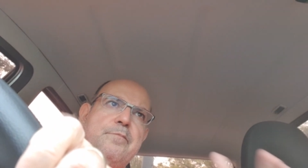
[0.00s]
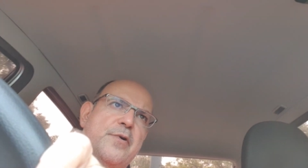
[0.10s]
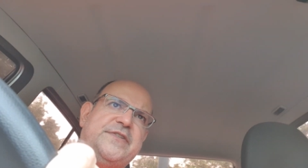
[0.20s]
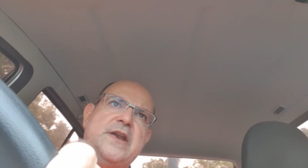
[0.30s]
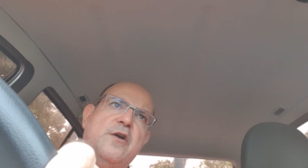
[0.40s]

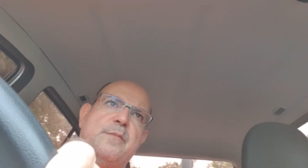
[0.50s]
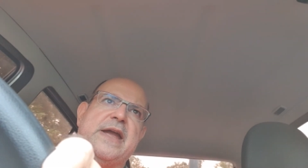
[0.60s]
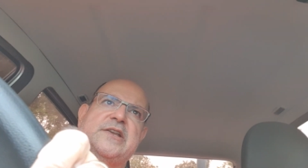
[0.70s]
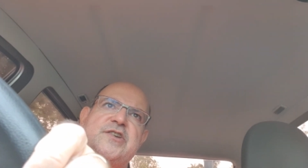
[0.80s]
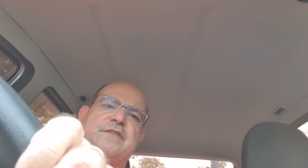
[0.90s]

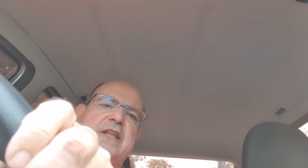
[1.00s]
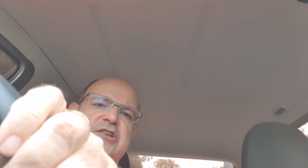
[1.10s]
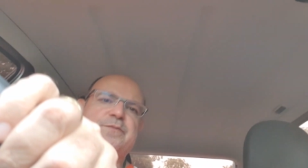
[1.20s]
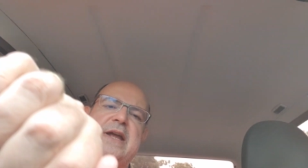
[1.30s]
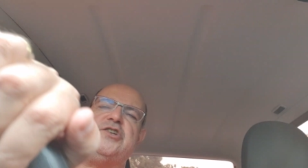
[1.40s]
posteriormente,
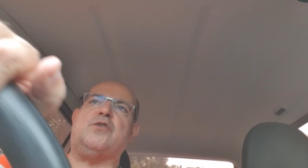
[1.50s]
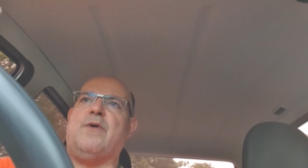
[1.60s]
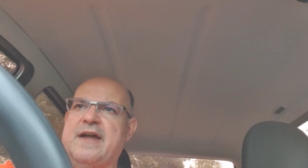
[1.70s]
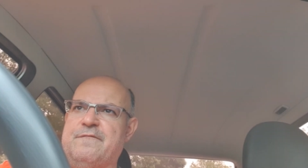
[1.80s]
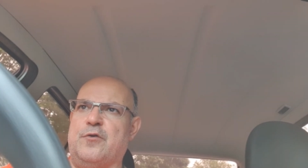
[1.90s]
evidentemente,
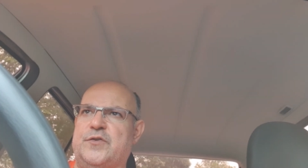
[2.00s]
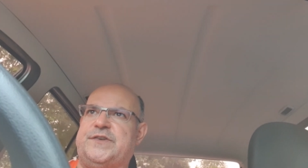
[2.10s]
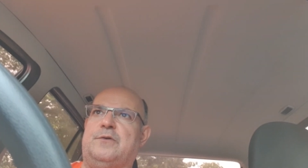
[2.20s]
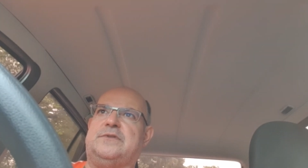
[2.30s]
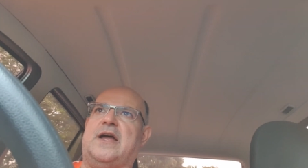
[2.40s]
com a
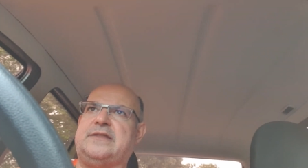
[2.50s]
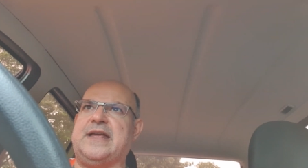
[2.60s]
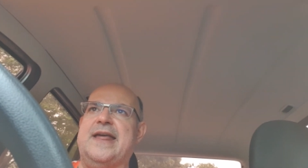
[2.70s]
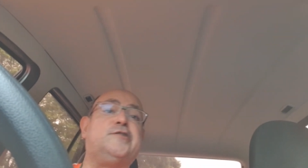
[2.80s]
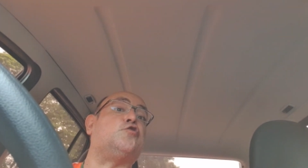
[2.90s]
evolução da
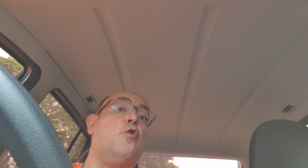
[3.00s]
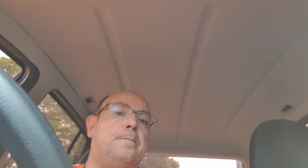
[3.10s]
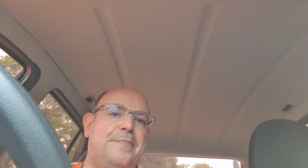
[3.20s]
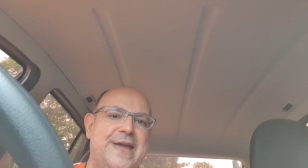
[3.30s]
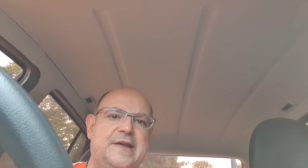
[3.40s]

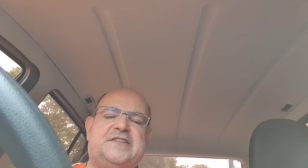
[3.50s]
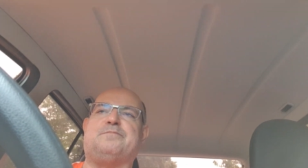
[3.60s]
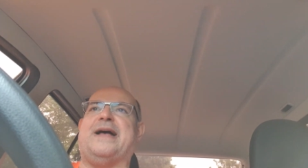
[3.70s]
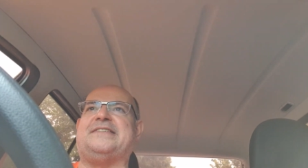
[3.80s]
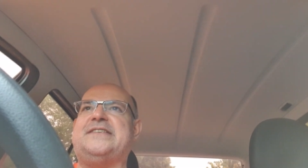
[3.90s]
telescopia
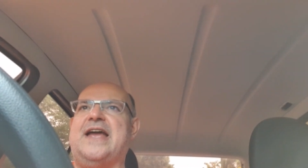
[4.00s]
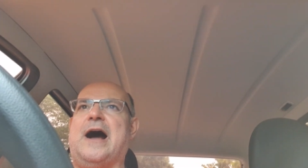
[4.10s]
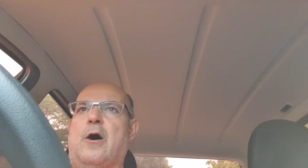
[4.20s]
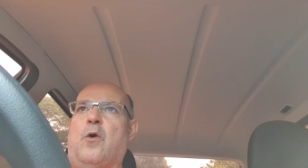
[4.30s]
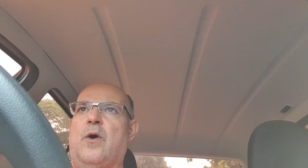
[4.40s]

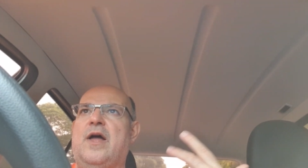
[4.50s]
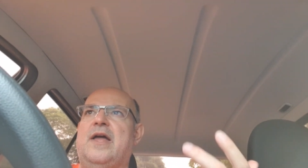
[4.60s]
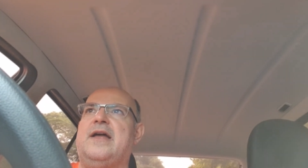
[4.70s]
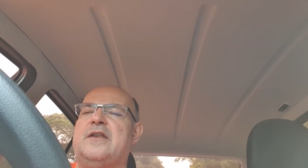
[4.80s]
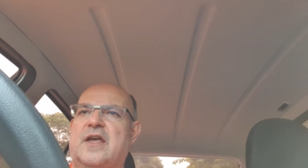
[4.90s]
espacial,
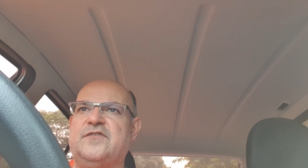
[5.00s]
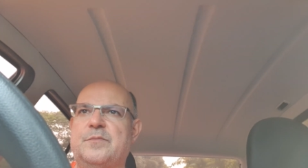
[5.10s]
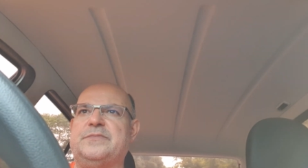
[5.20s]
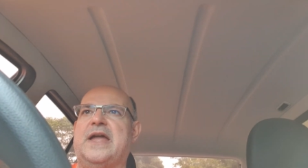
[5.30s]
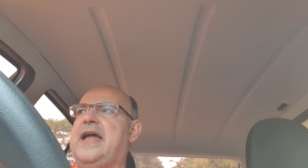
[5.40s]
nós
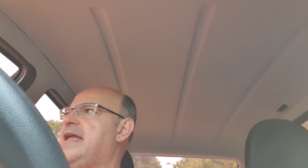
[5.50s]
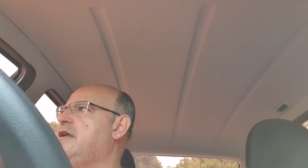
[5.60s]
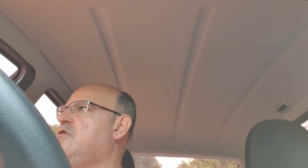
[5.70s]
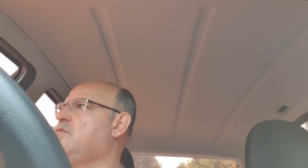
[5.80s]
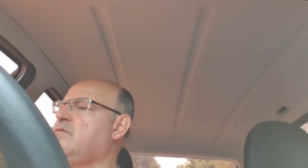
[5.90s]
vamos ter
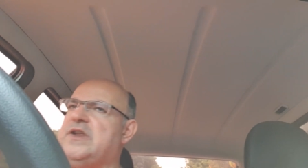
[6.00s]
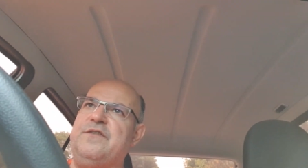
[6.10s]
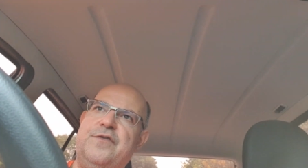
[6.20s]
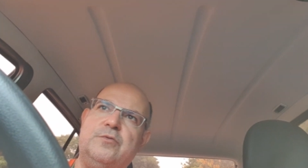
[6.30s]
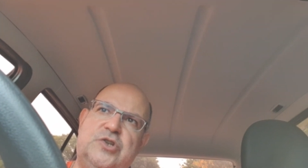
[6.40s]
aí um
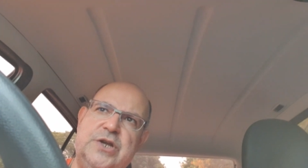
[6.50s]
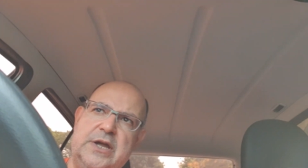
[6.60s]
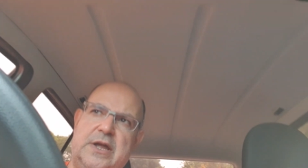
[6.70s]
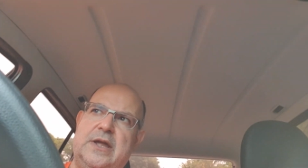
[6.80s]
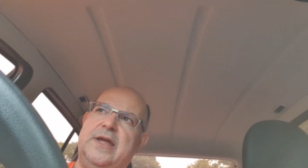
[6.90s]
nível
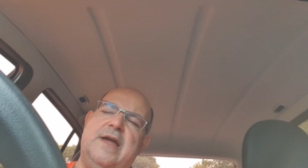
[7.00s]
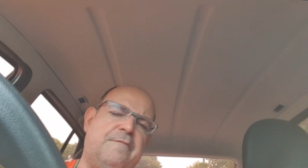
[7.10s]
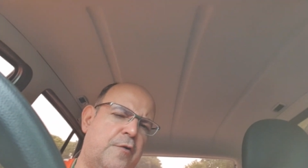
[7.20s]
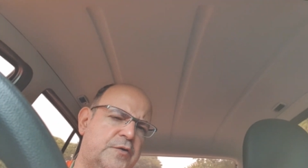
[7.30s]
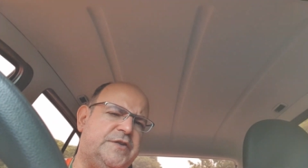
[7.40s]
de
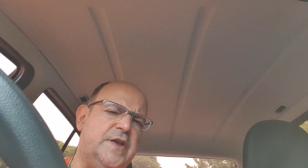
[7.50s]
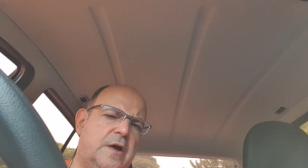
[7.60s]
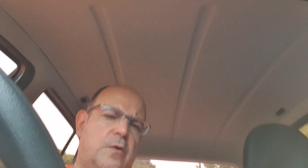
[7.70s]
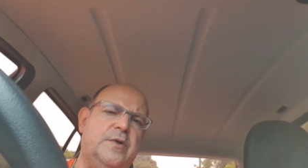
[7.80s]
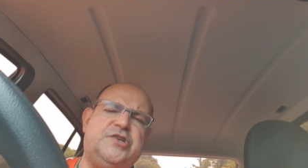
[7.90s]

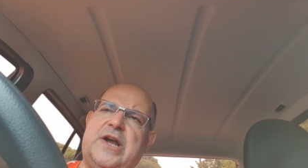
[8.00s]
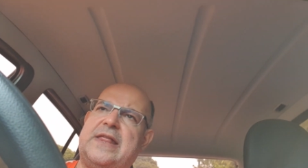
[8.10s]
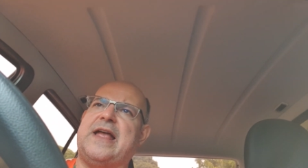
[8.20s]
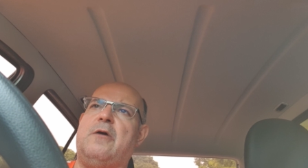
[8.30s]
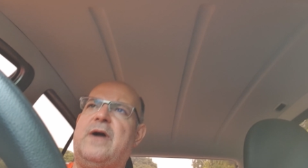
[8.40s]
evolução e de
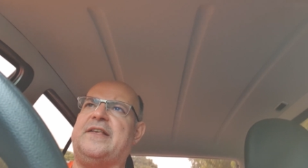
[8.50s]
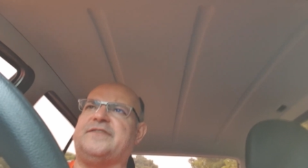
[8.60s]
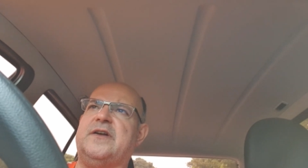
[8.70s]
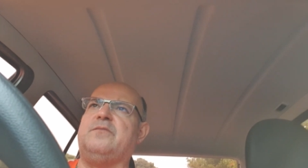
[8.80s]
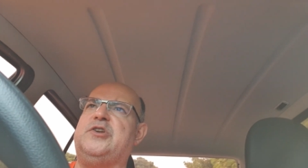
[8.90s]

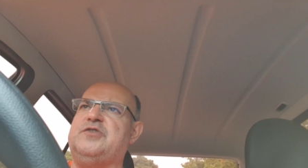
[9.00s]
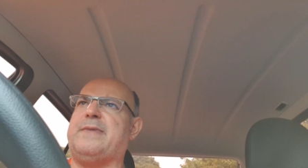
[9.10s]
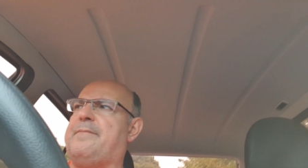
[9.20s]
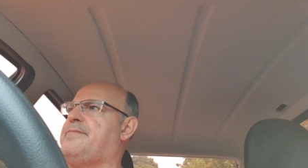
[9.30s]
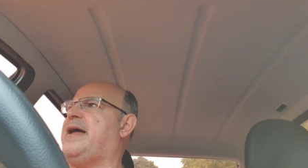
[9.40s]
catalogação e de
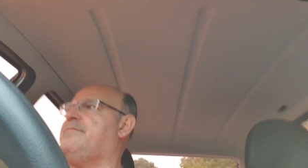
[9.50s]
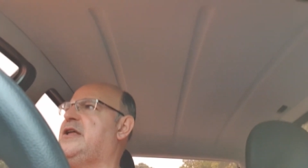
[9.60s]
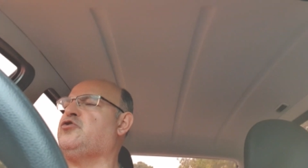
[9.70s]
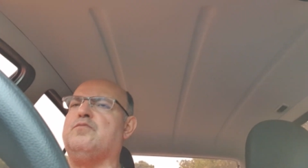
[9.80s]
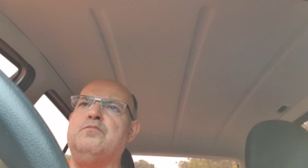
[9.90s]

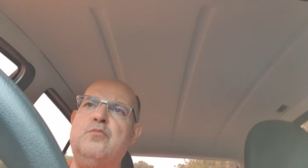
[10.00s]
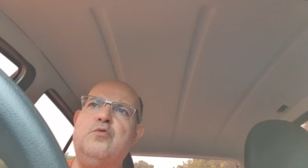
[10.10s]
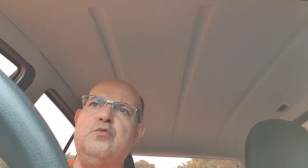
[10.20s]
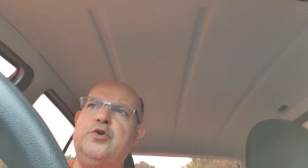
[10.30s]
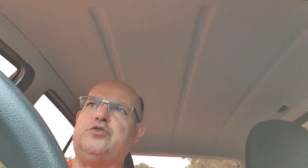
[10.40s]
mapeamento
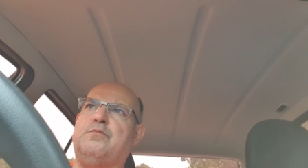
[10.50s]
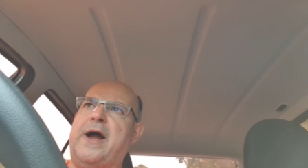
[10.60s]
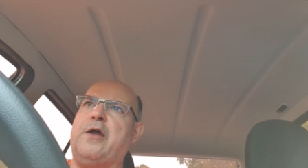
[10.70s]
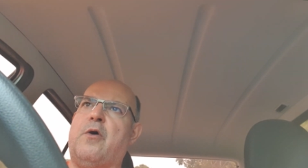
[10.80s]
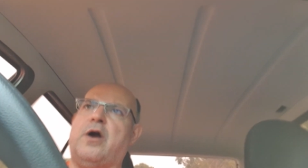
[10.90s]
muito
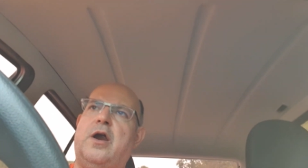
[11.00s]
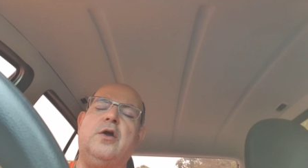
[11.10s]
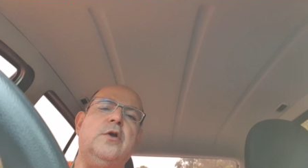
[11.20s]
maior